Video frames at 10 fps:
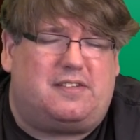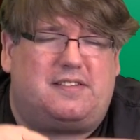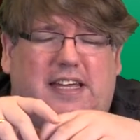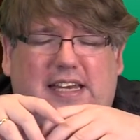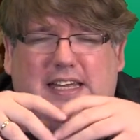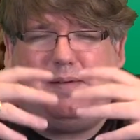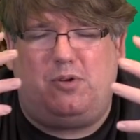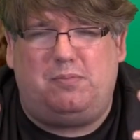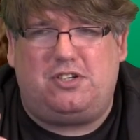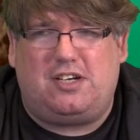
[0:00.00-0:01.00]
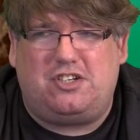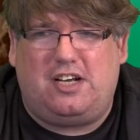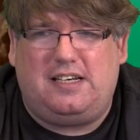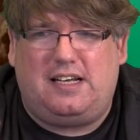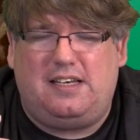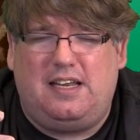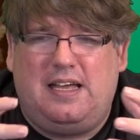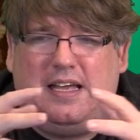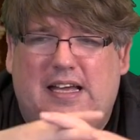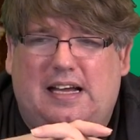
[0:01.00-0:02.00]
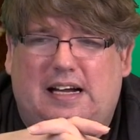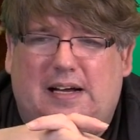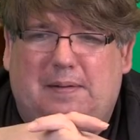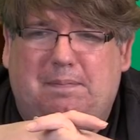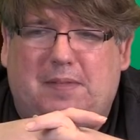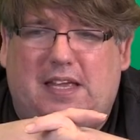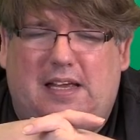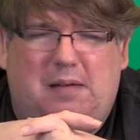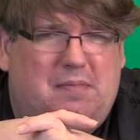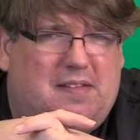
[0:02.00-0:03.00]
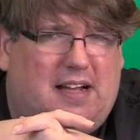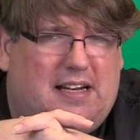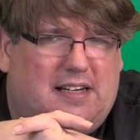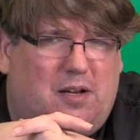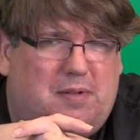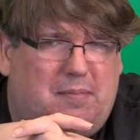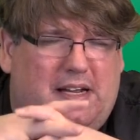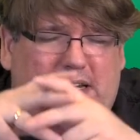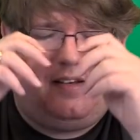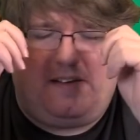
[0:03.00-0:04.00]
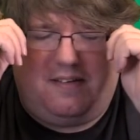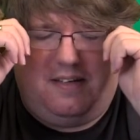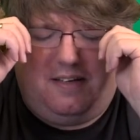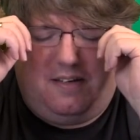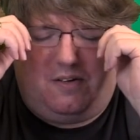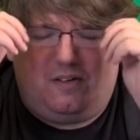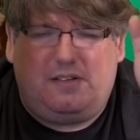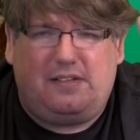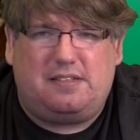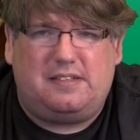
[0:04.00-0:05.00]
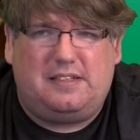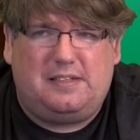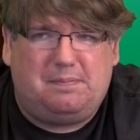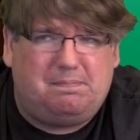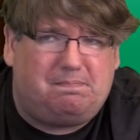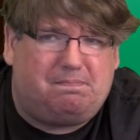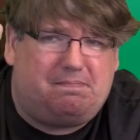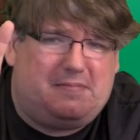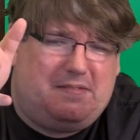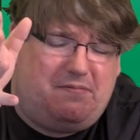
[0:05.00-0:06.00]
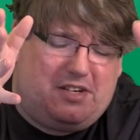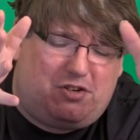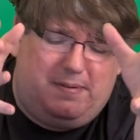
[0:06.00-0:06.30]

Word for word: Und es geht eben um die Stadt Jiangnan ähm, im Zeitalter, der Mai-Dynastie. Und ähm, wir